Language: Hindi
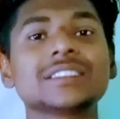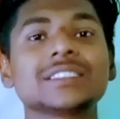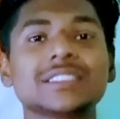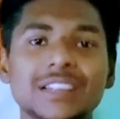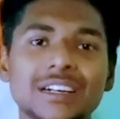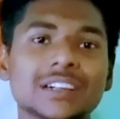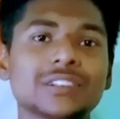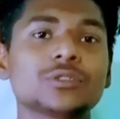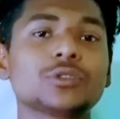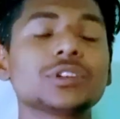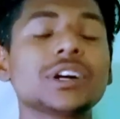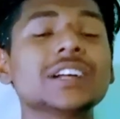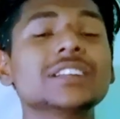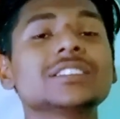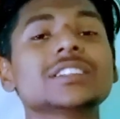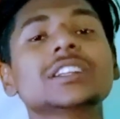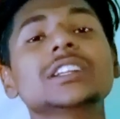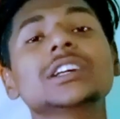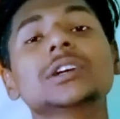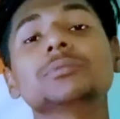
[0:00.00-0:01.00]
तक तो गाइस
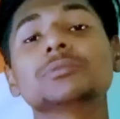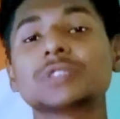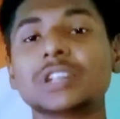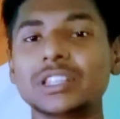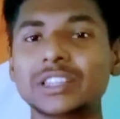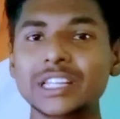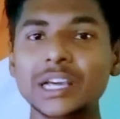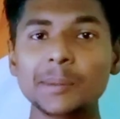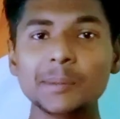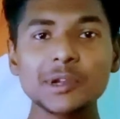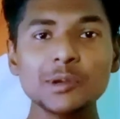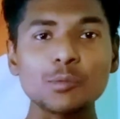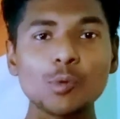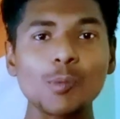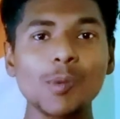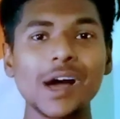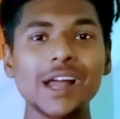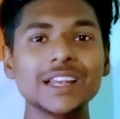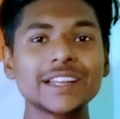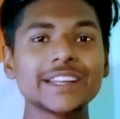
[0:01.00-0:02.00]
चलिए हम चलते हैं अपनी
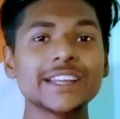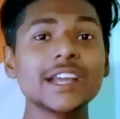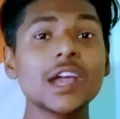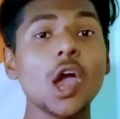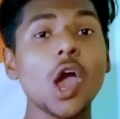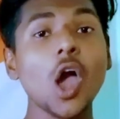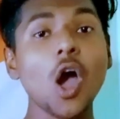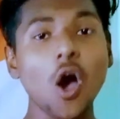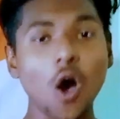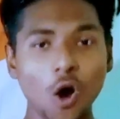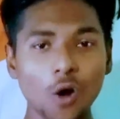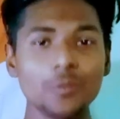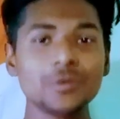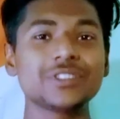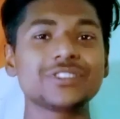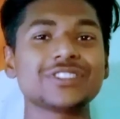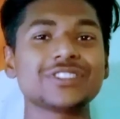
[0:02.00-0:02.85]
मोबाइल की होम